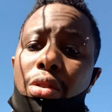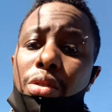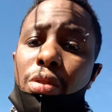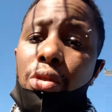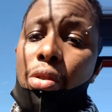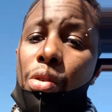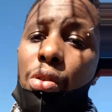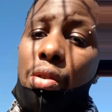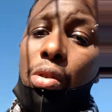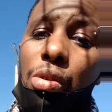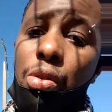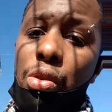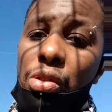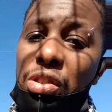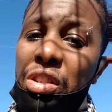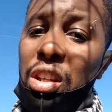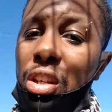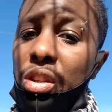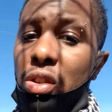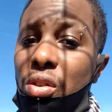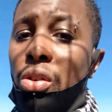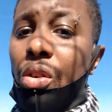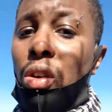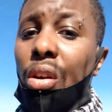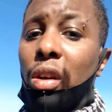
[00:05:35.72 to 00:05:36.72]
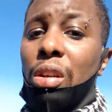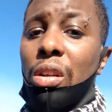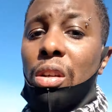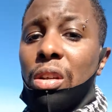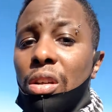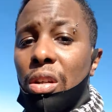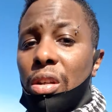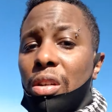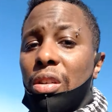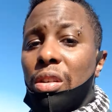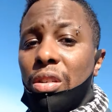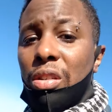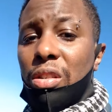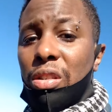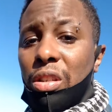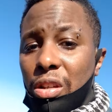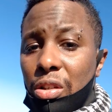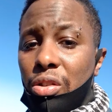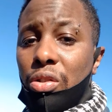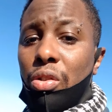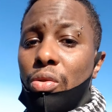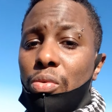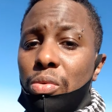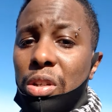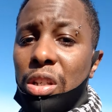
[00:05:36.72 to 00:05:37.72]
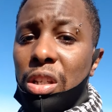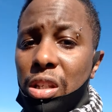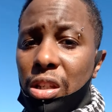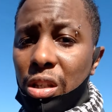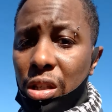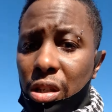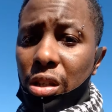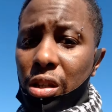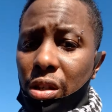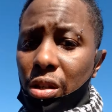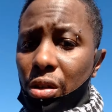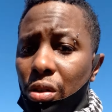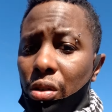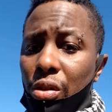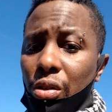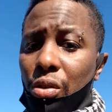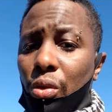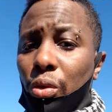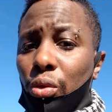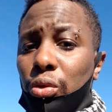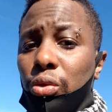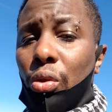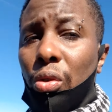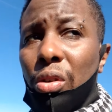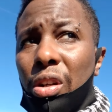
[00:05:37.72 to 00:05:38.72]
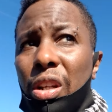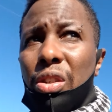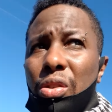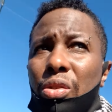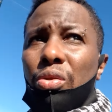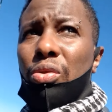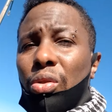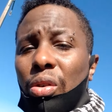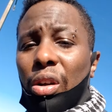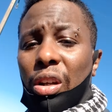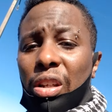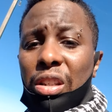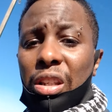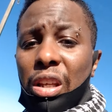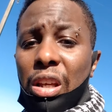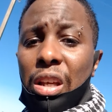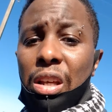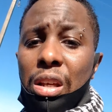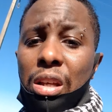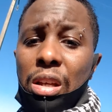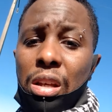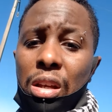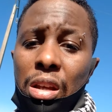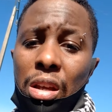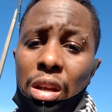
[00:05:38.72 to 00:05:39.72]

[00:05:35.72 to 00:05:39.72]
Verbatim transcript: que le Seigneur, c'est celui qui euh, contrôle les autorités,